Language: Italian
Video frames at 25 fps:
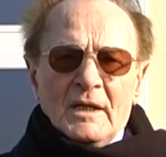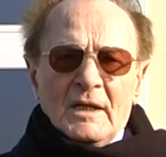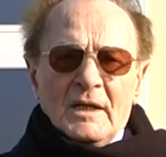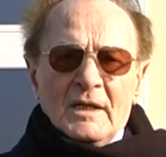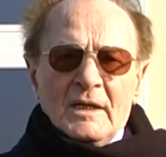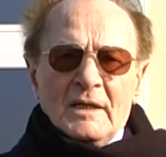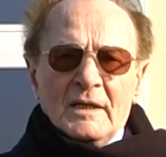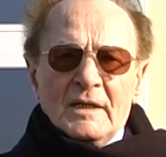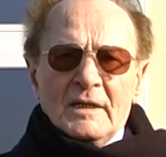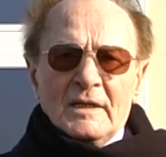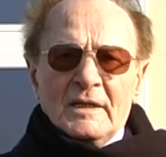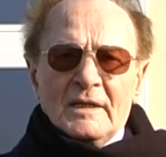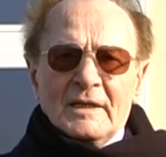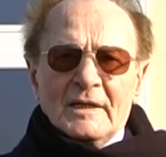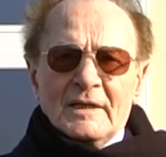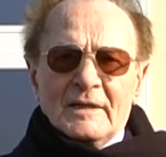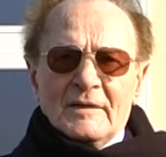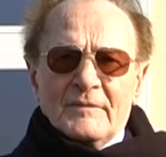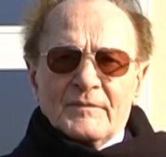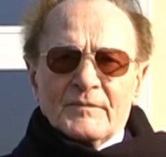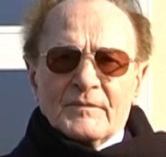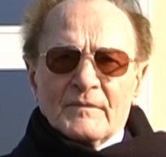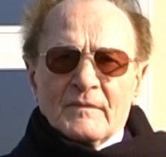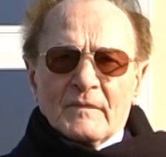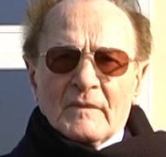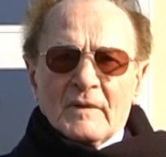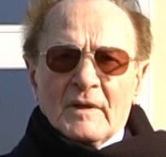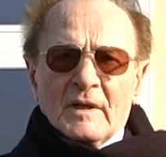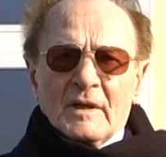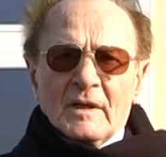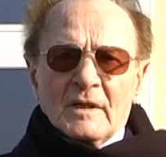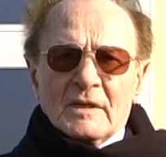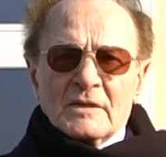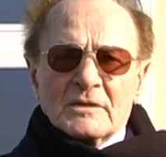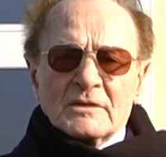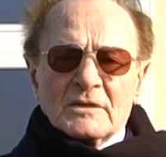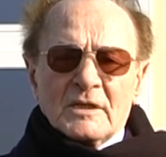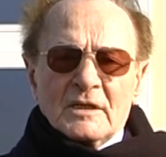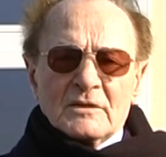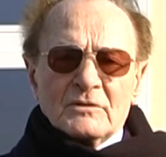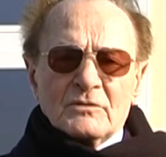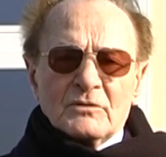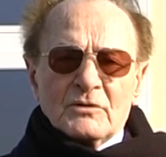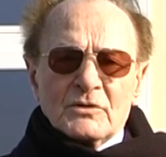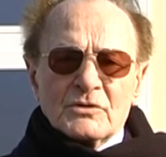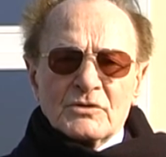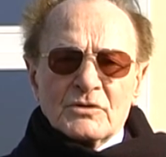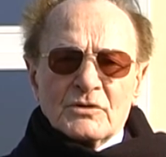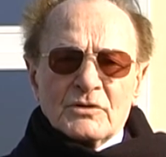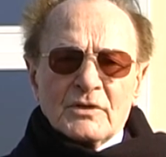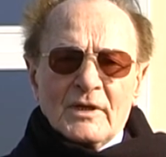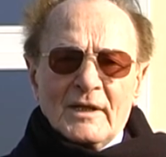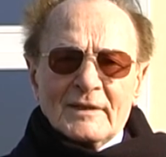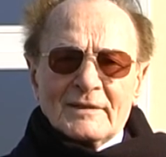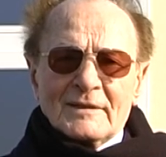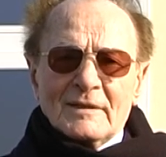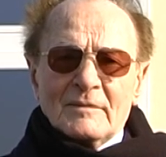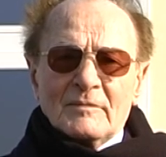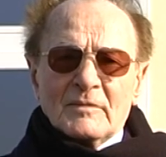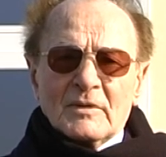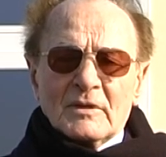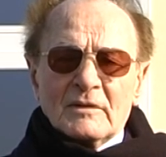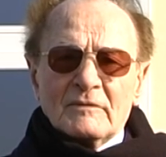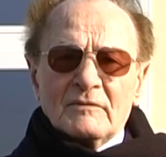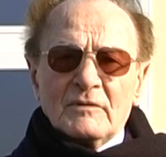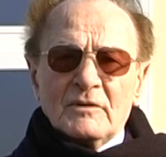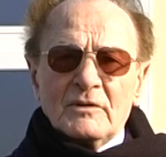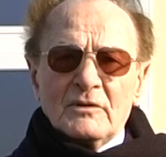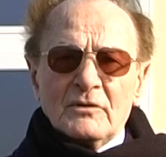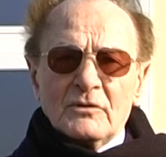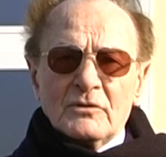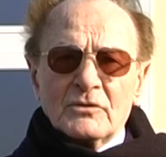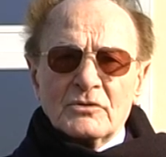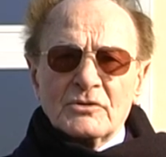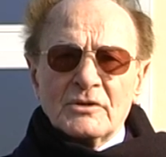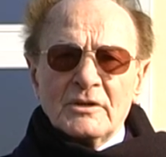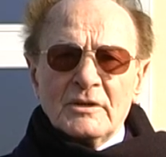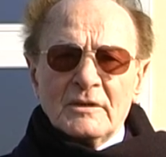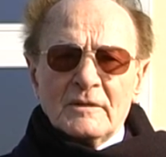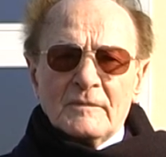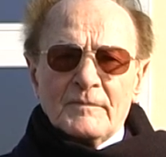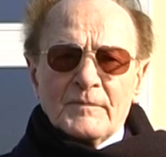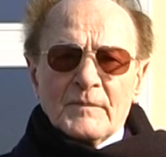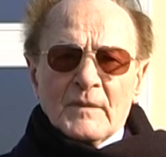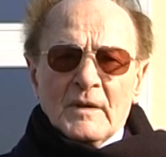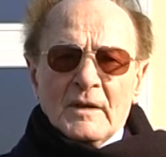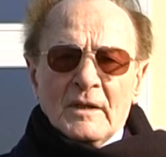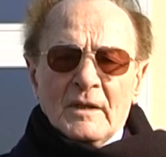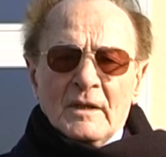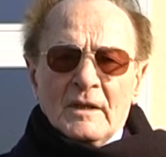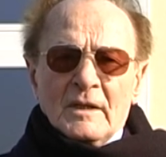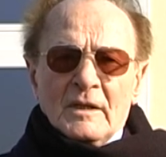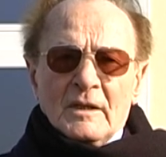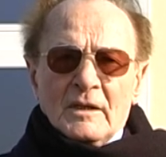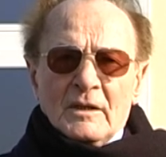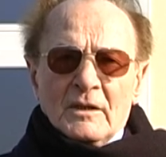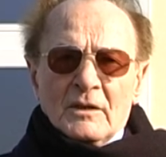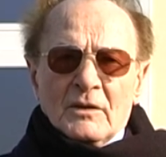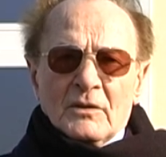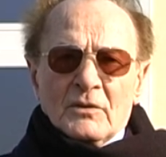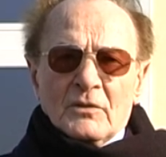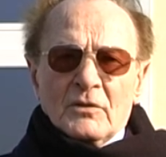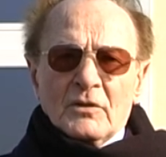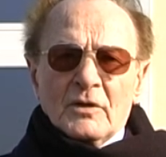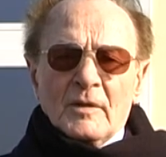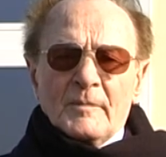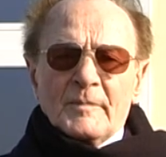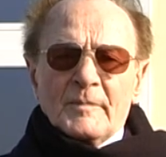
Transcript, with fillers: E è stata una giornata meravigliosa con la